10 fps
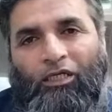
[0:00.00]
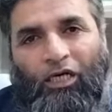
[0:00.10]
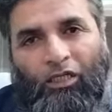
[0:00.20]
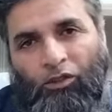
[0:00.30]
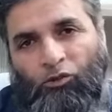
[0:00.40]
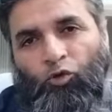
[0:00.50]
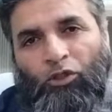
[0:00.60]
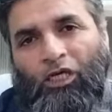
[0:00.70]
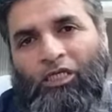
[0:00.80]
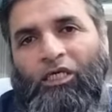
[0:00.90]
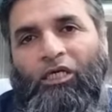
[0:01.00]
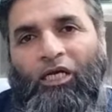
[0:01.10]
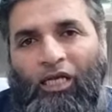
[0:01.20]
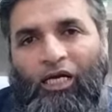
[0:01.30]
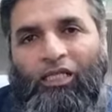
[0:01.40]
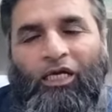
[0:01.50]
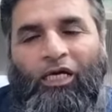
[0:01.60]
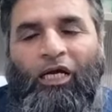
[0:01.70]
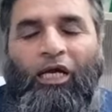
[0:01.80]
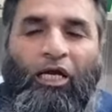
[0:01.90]
या वो तनासल ढीला रहता
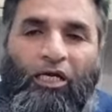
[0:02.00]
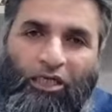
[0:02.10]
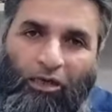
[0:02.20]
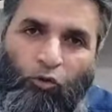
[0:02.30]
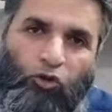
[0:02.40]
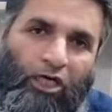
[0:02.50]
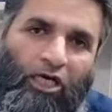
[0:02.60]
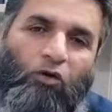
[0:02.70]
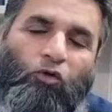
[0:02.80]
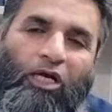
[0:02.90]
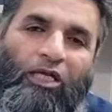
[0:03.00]
है या मुरझाया हुआ